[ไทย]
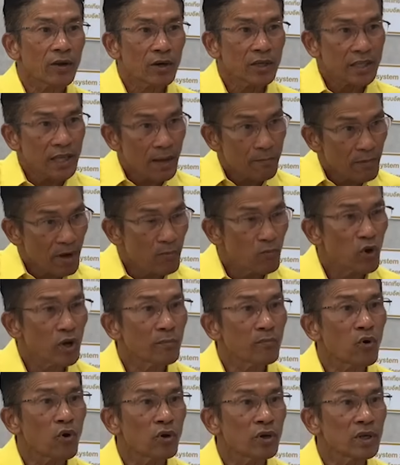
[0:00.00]
ก็จะประม
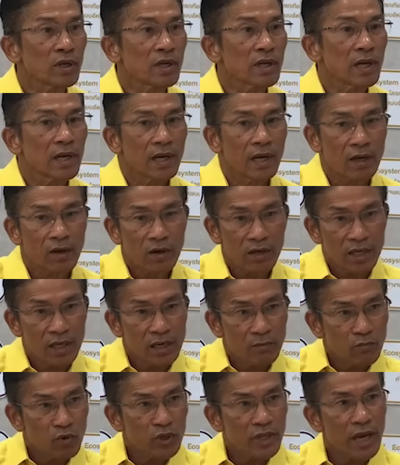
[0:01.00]
วลผล แล้วก็
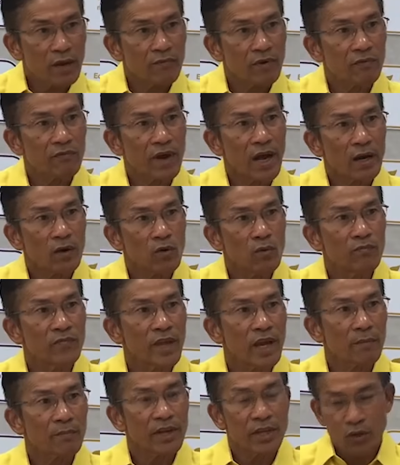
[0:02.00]
ดึงผู้ใช้ไฟฟ้ากลุ่ม
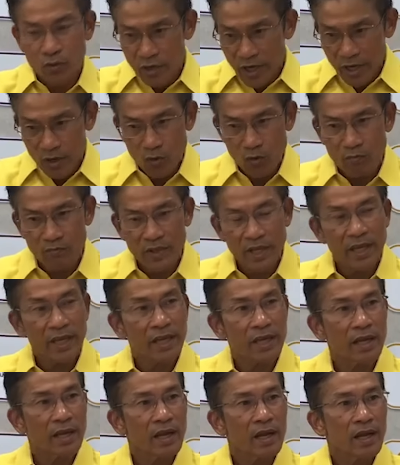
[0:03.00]
นี้ไปอยู่ในกลุ่ม
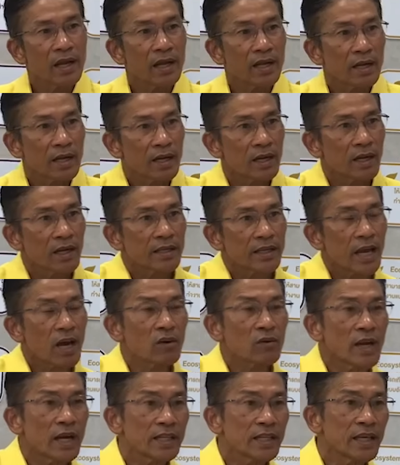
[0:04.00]
ที่
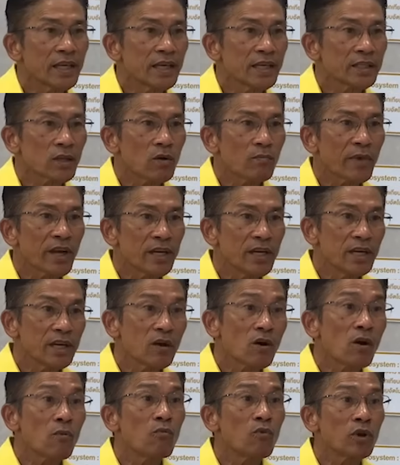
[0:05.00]
เจ้าหน้าที่ต้องไปดึ
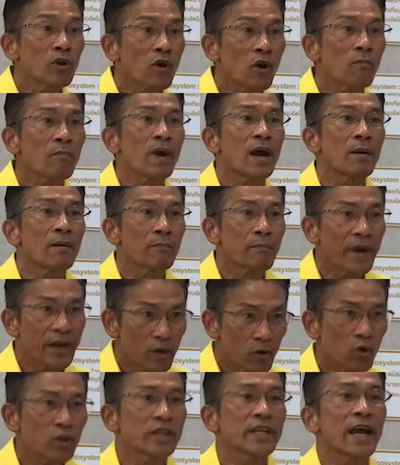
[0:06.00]
งข้อมูลออกมา ไป
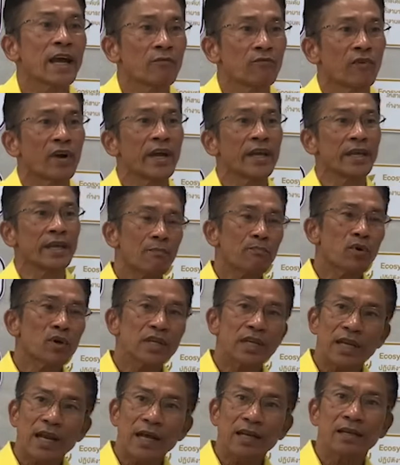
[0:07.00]
งดจนะครับเพ
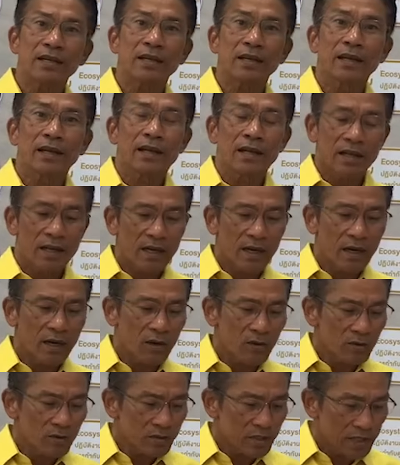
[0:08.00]
ราะฉะนั้น
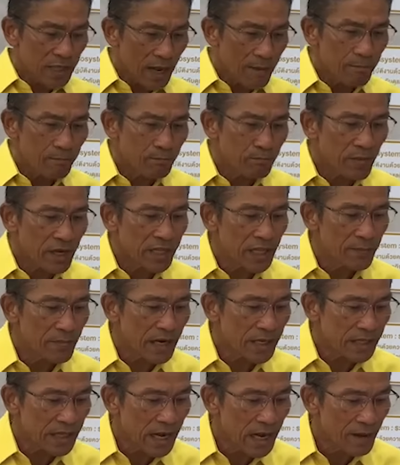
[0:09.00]
เราทำปฏิ
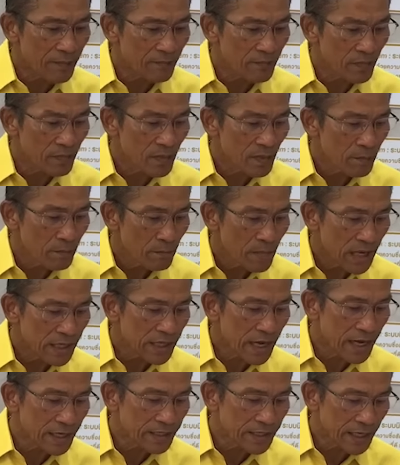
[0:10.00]
บัติตามมา
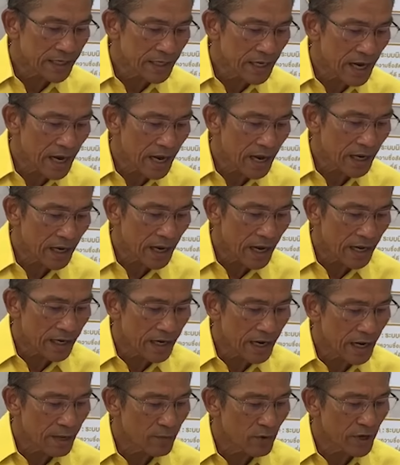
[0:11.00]
ตรฐานสัญญากา
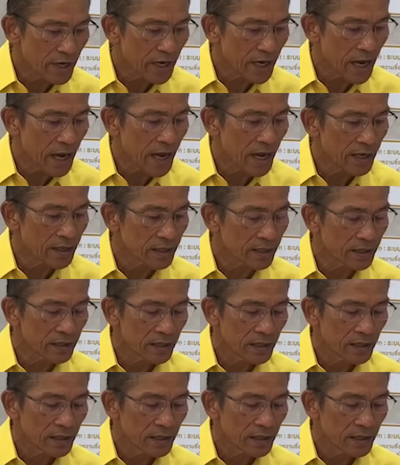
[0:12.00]
รให้บริการ